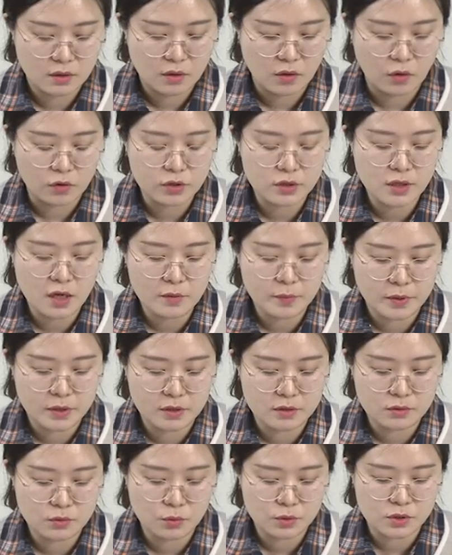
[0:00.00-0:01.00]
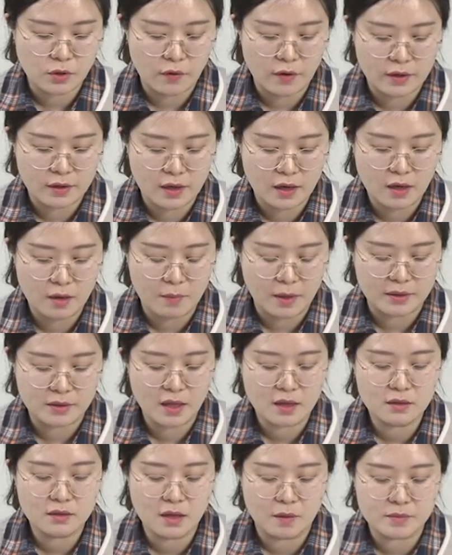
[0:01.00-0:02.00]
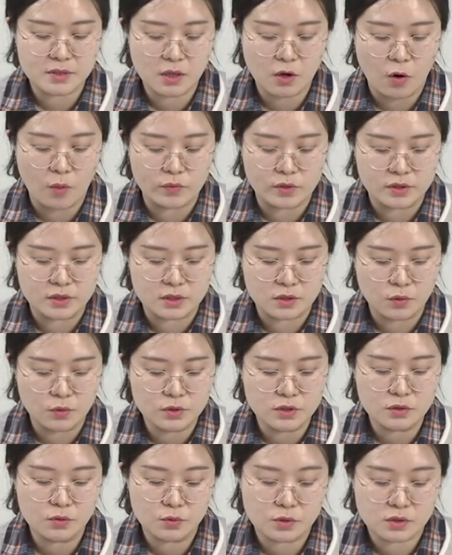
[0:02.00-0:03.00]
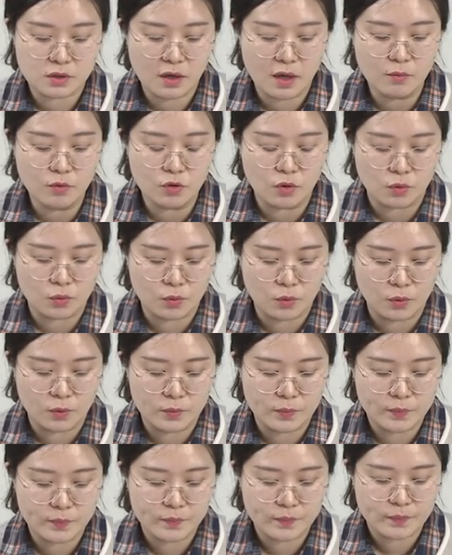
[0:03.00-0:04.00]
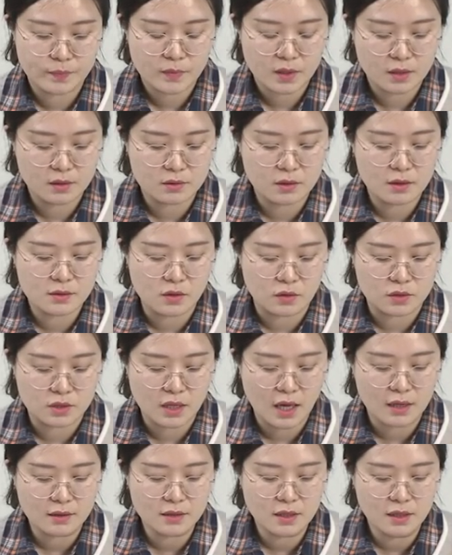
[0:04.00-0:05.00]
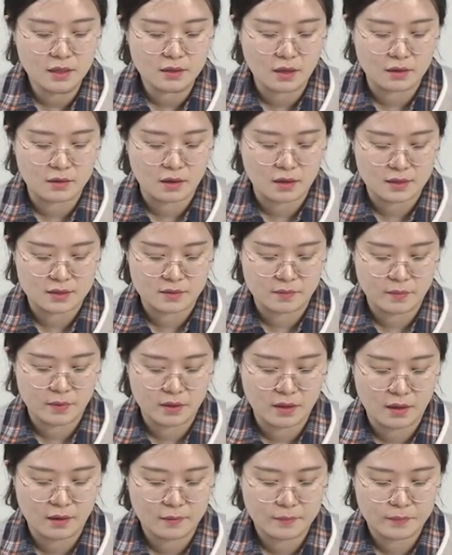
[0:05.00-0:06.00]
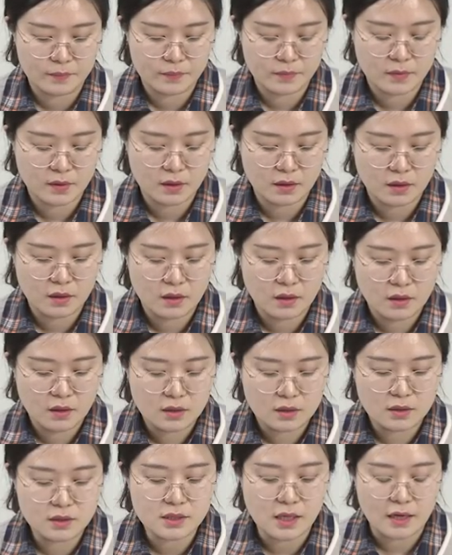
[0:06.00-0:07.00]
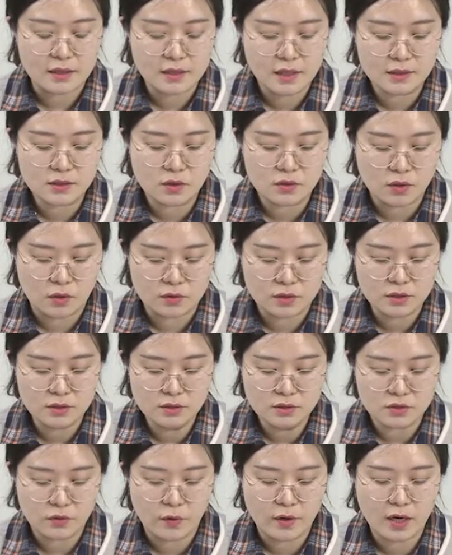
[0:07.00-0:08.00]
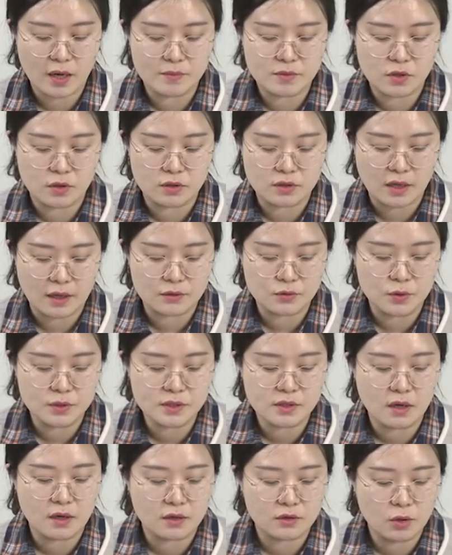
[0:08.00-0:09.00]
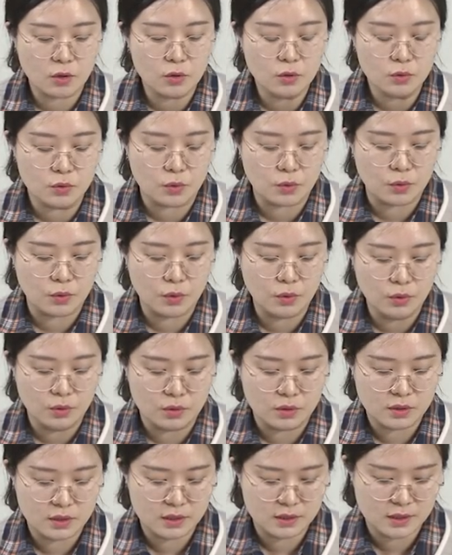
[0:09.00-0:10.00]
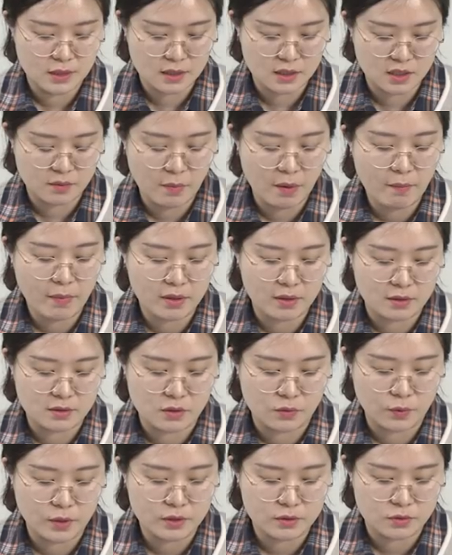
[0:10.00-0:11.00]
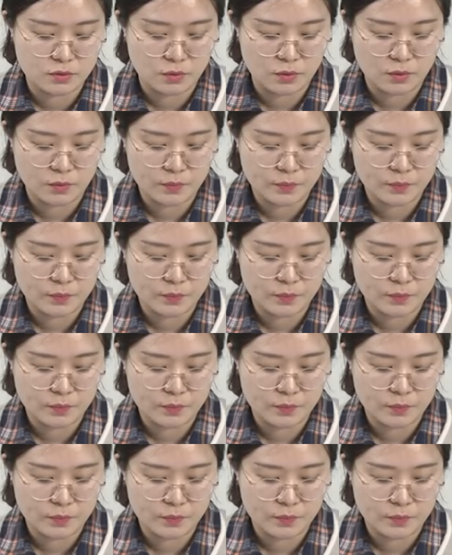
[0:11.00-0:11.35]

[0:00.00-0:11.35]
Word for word: 어느 날 비는 또 저에게 만나는 남자가 없는지 꼬치꼬치 캐물었고, 그때 저는 한계에 다다랐습니다. 그 자리에서 저는 저의 감정을 다 솔직하게 털어놓고 이제 그만 만나자고 했죠.